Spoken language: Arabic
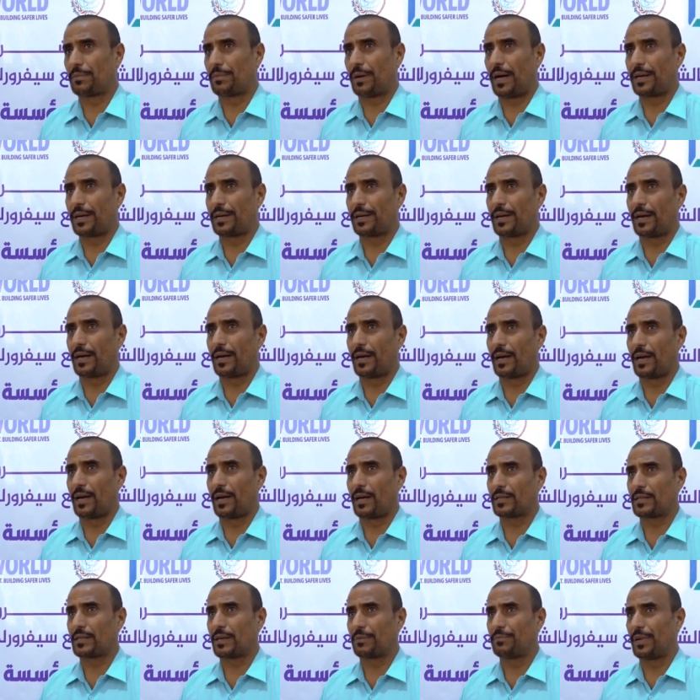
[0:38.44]
طبعا
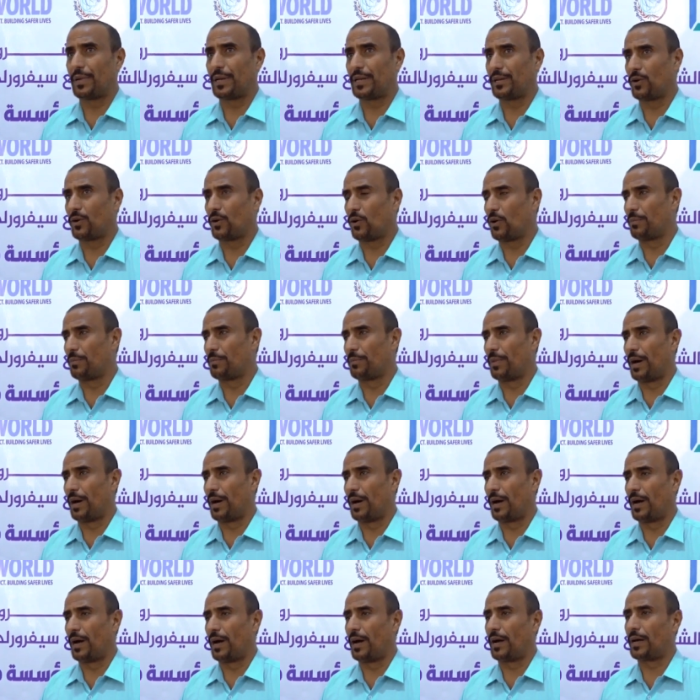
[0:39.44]
آه، تم اليوم
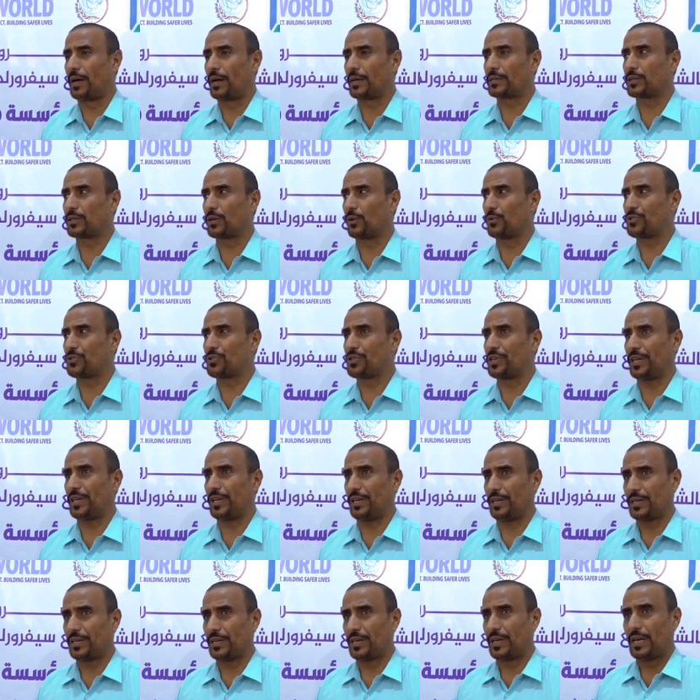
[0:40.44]
آه،
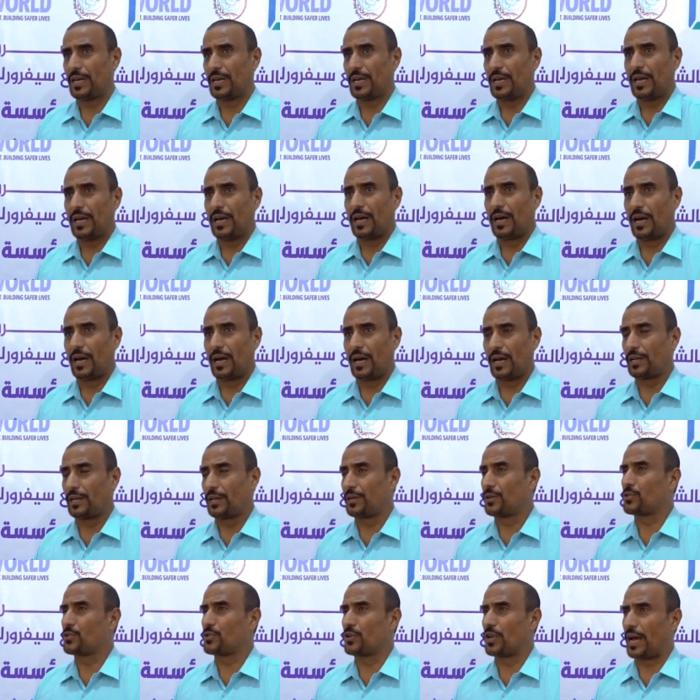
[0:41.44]
توزيع آه،
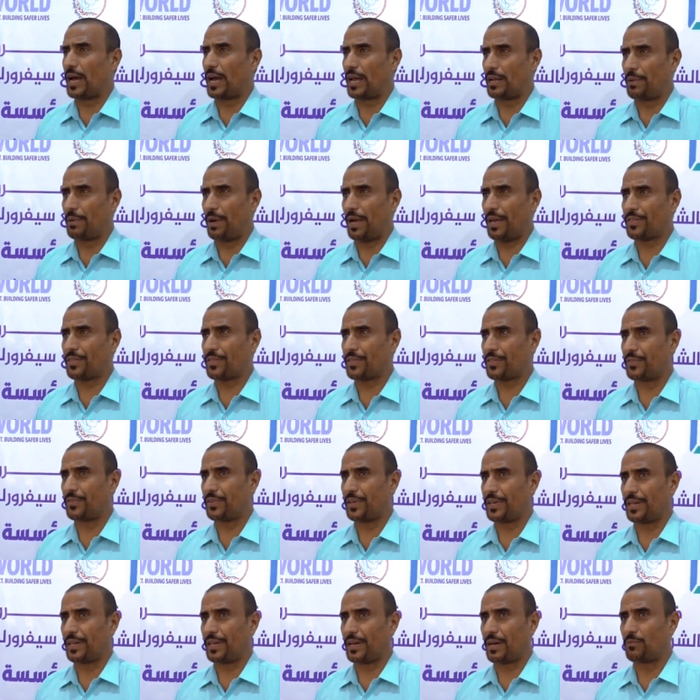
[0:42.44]
لنزلاء البحث
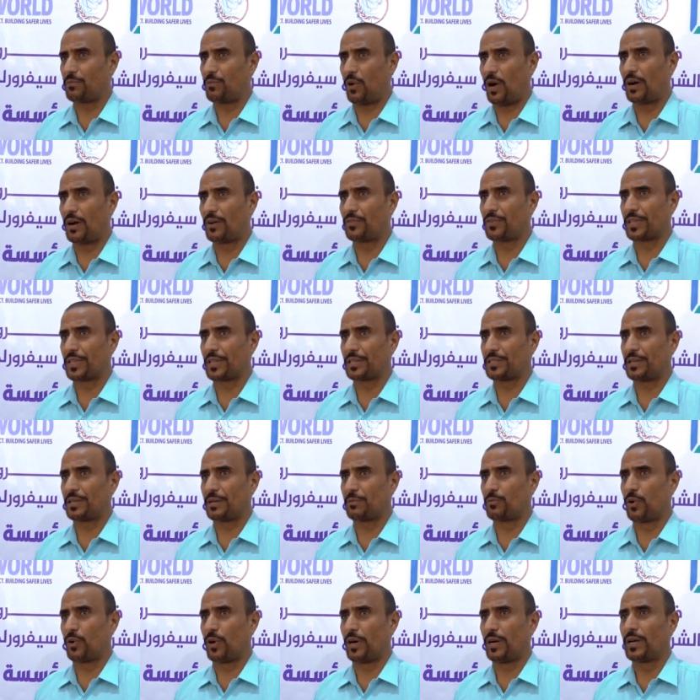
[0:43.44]
في محافظة
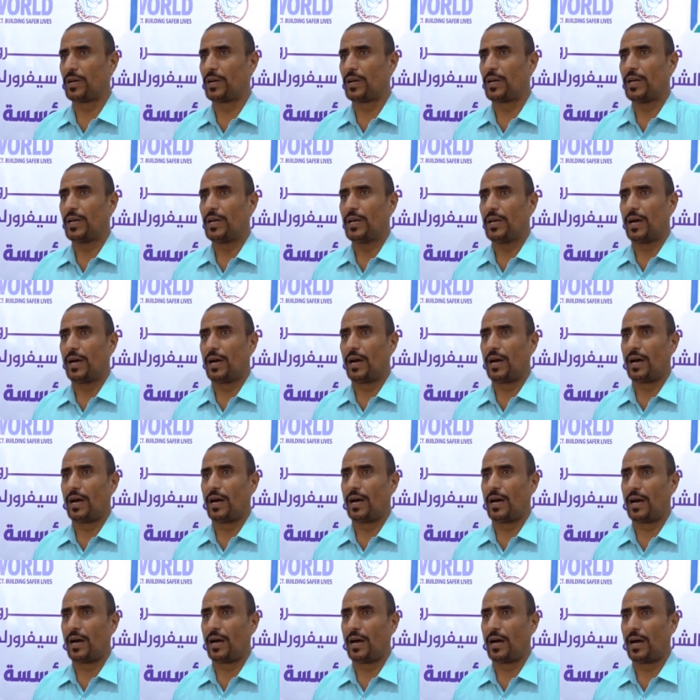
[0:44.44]
شبوة
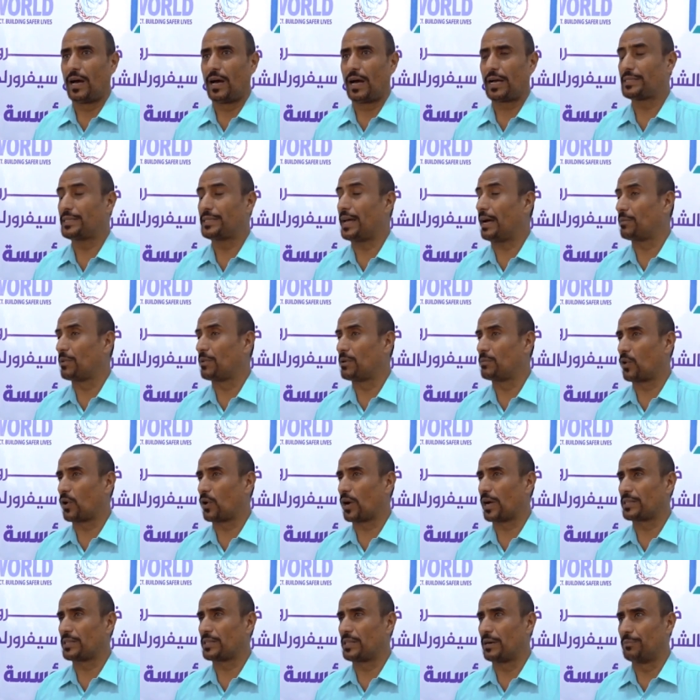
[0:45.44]
الدعم
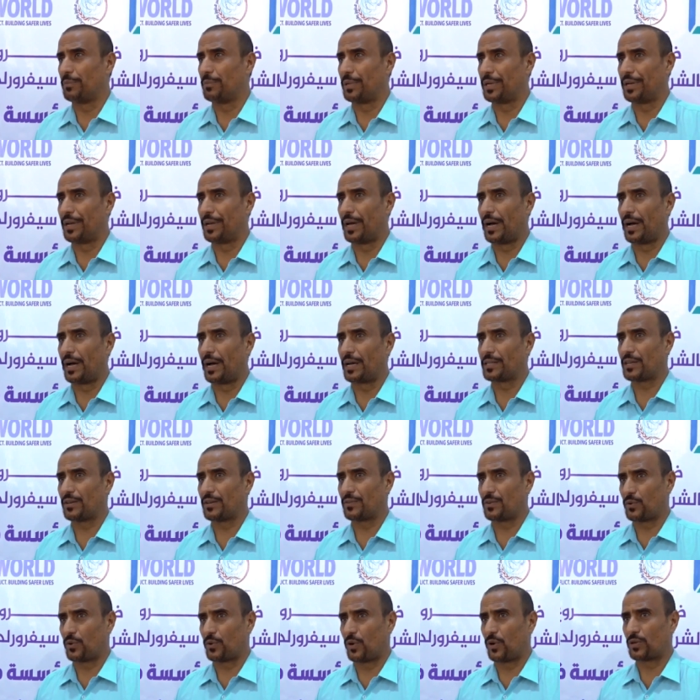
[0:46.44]
المقدم من
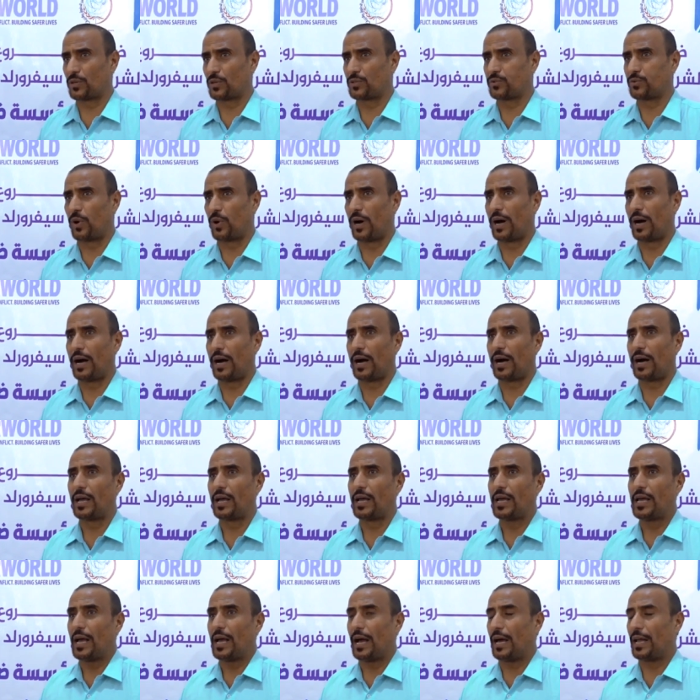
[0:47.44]
سيفل وورد
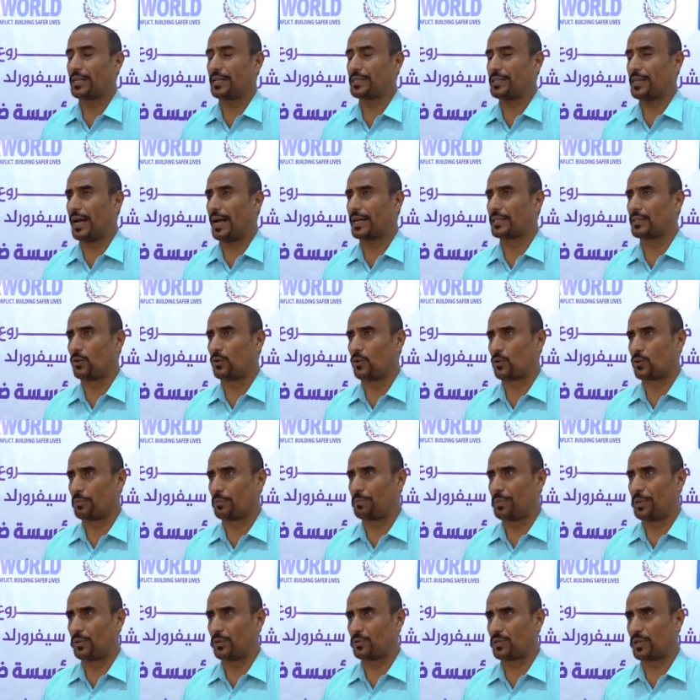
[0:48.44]
والاتحاد
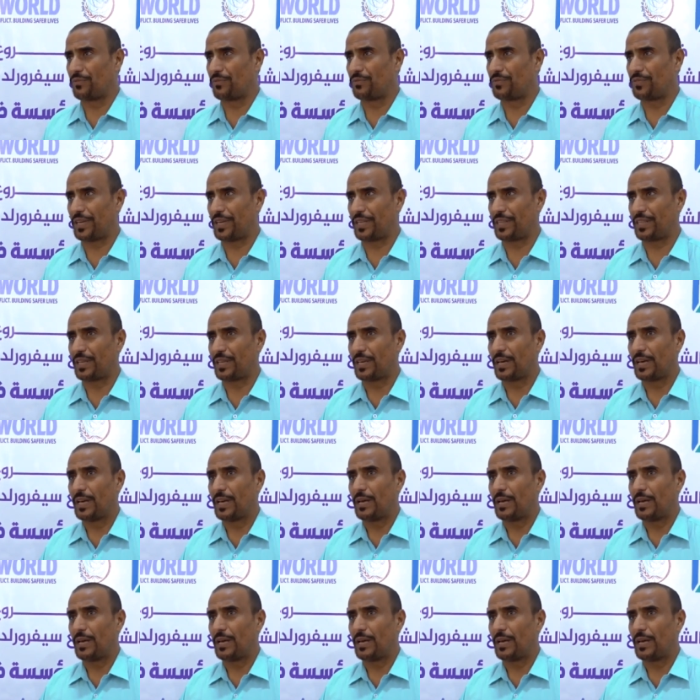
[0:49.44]
الأوروبي وتنفيذ